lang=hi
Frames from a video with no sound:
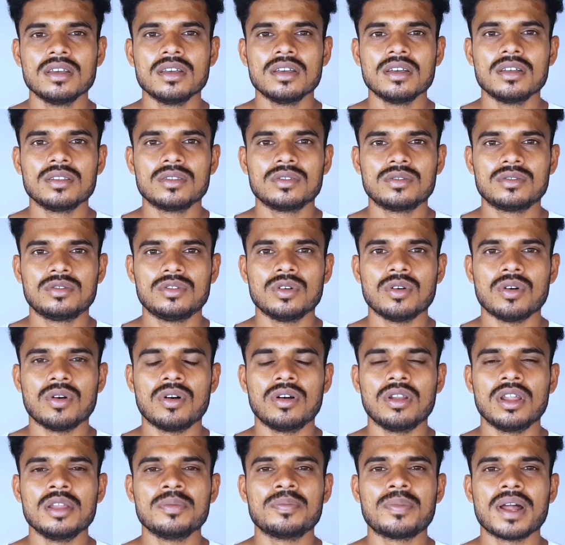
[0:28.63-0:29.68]
जो जो
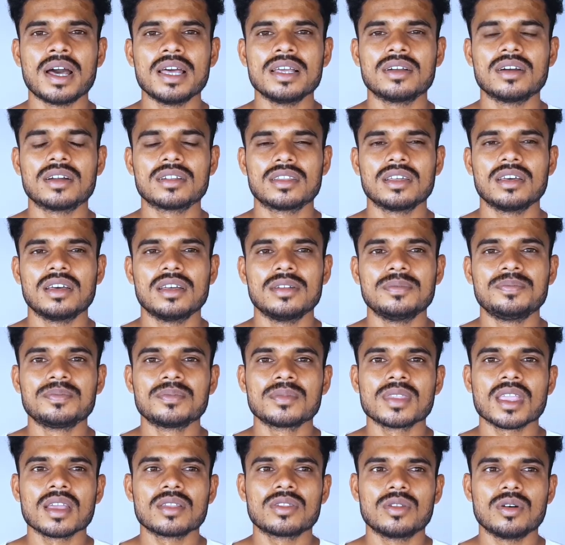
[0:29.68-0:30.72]
ऑनलाइन पढ़ाई करते हैं
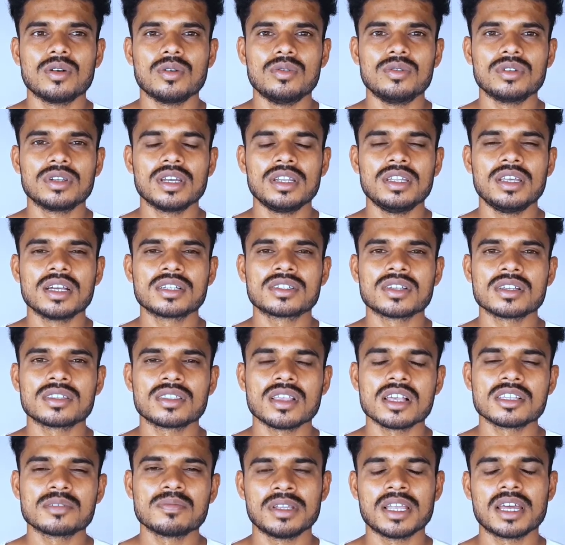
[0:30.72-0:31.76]
तो उनके लिए एक
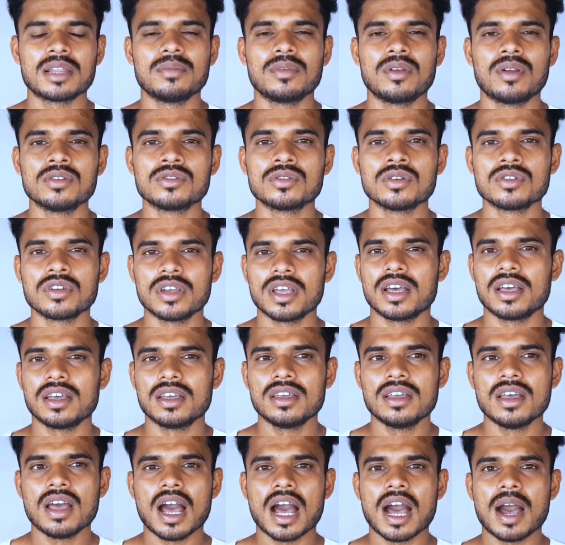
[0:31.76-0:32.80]
सस्ता स्मार्टफोन लॉन्च हो गया है
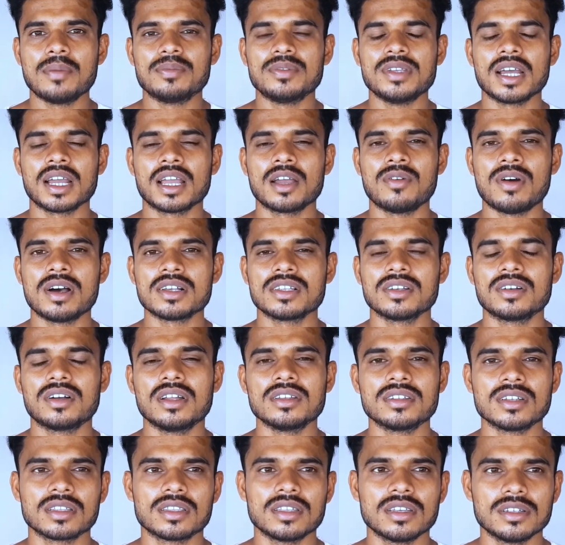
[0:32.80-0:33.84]
आप जाकर वहाँ से खरीद
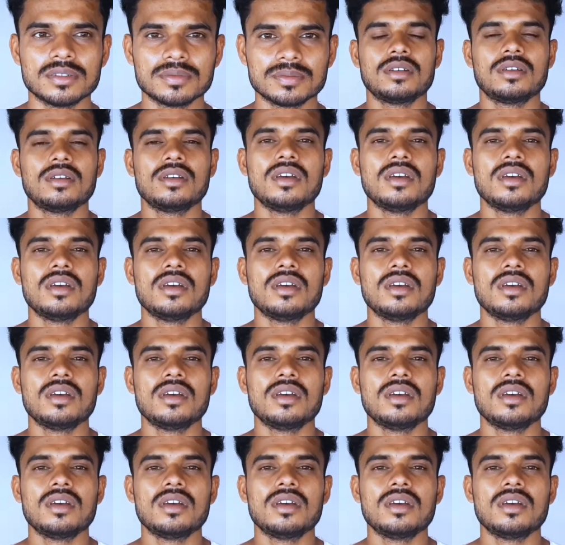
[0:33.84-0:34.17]
सकते हैं